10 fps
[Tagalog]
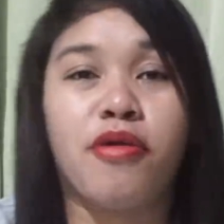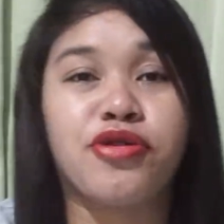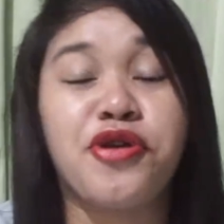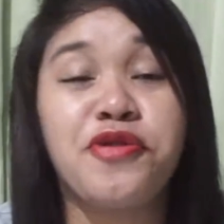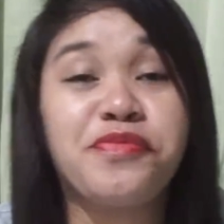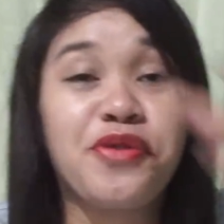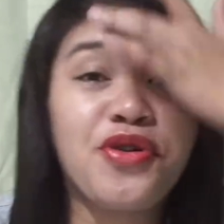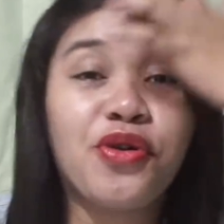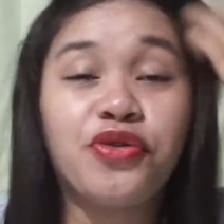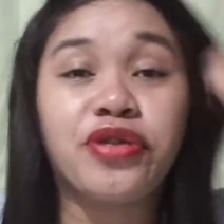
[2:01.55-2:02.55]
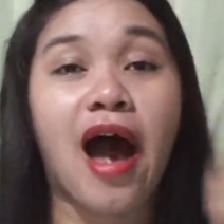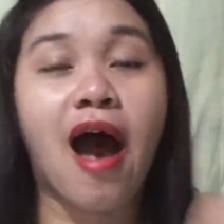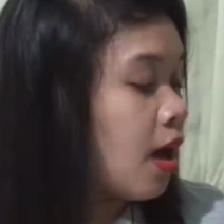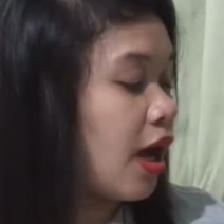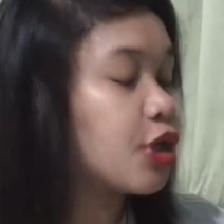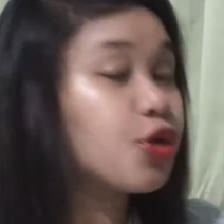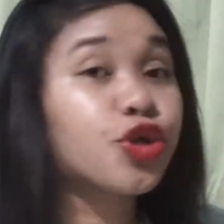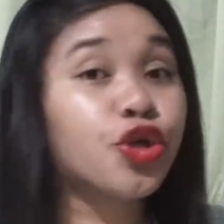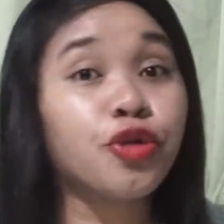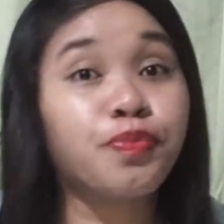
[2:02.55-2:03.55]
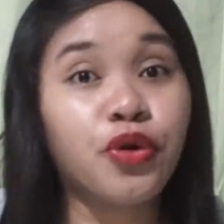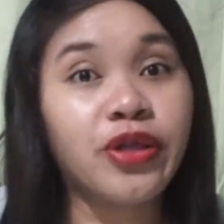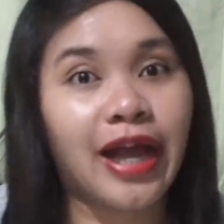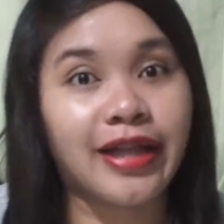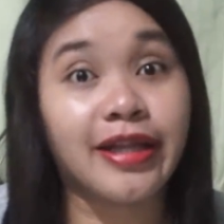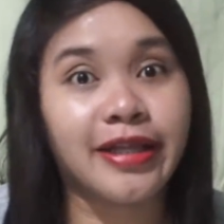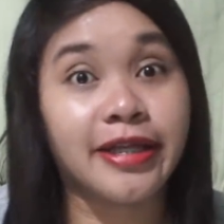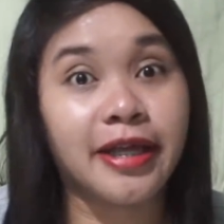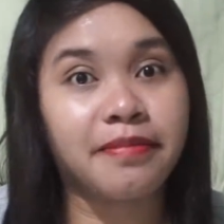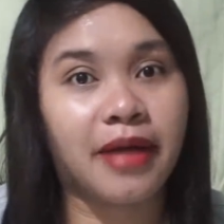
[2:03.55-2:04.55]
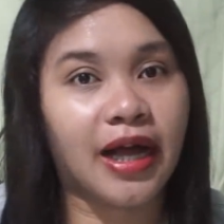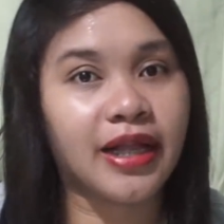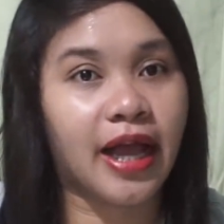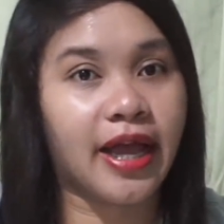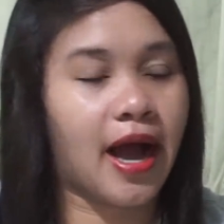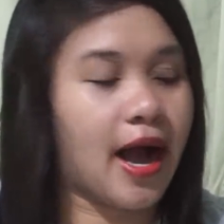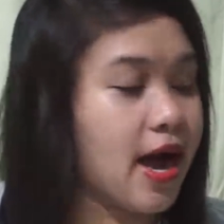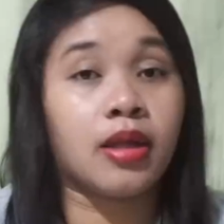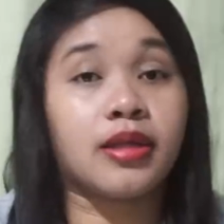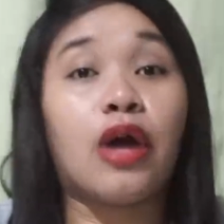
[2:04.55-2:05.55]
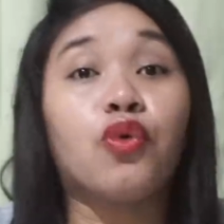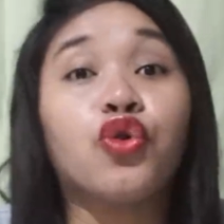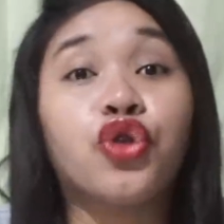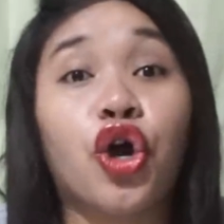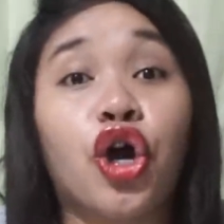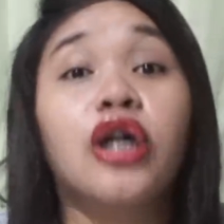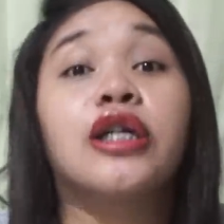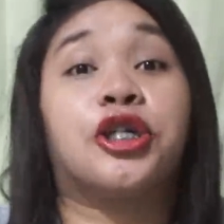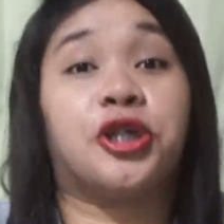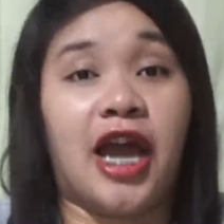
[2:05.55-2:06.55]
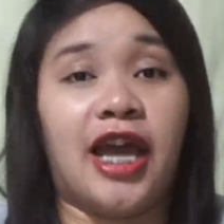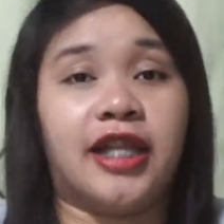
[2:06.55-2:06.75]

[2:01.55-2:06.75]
So, yun po yung una. Ang susunod po nating titikman ay ang Takudo Shred.